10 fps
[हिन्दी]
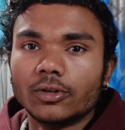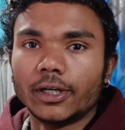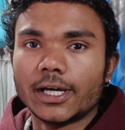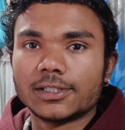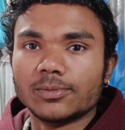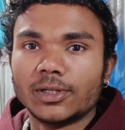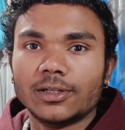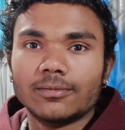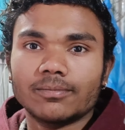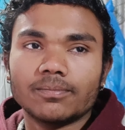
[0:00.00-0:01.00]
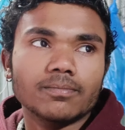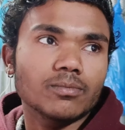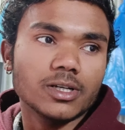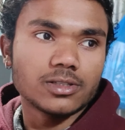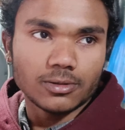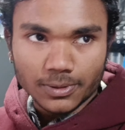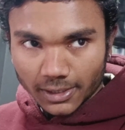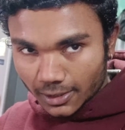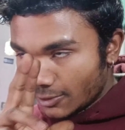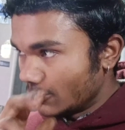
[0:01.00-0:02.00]
तो है गाइस मैंने मस्त
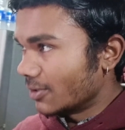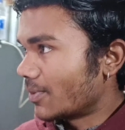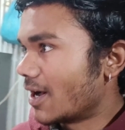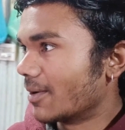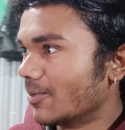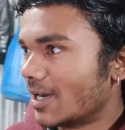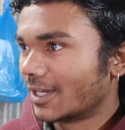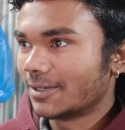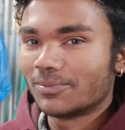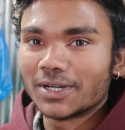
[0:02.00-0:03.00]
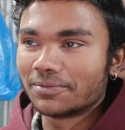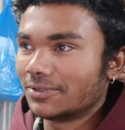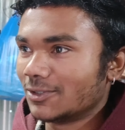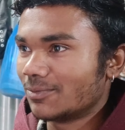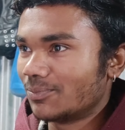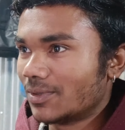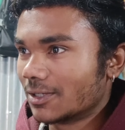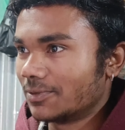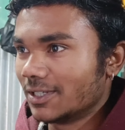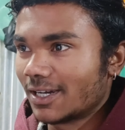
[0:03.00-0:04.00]
फाइनली उधर पहाड़ आ आगे बर्फ़ तो अब
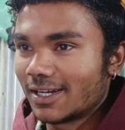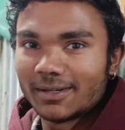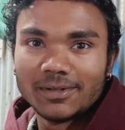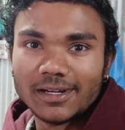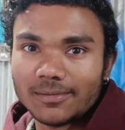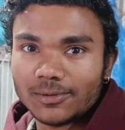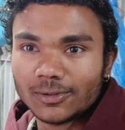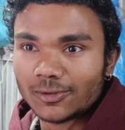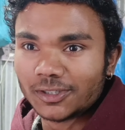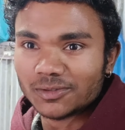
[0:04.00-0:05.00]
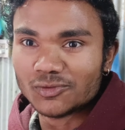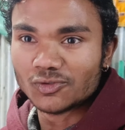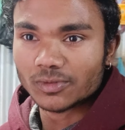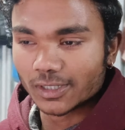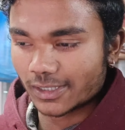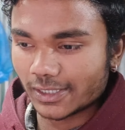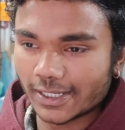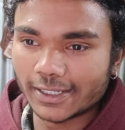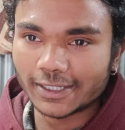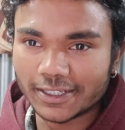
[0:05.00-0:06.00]
बर्फ़ दिखा रहे हैं मैं आप लोग को एकदम जूम करके
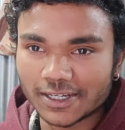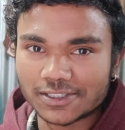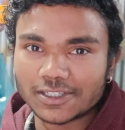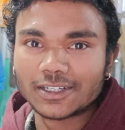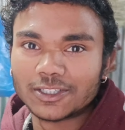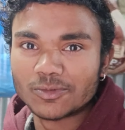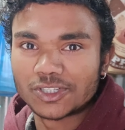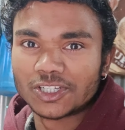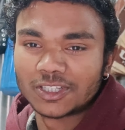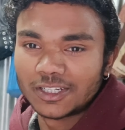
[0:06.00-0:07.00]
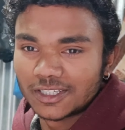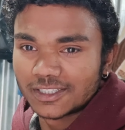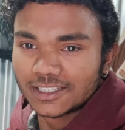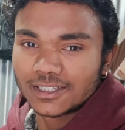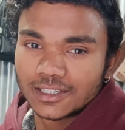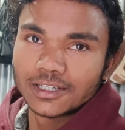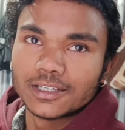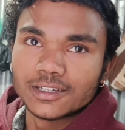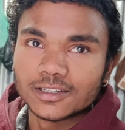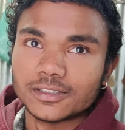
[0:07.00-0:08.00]
दिखाएंगे यहाँ से एकदम अच्छे तरीके से
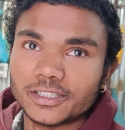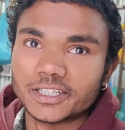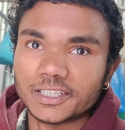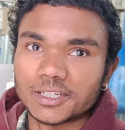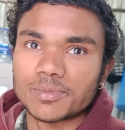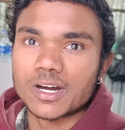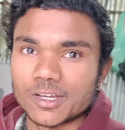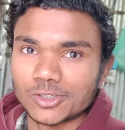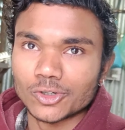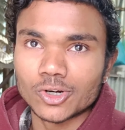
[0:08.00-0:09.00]
निकलते हैं बाहर की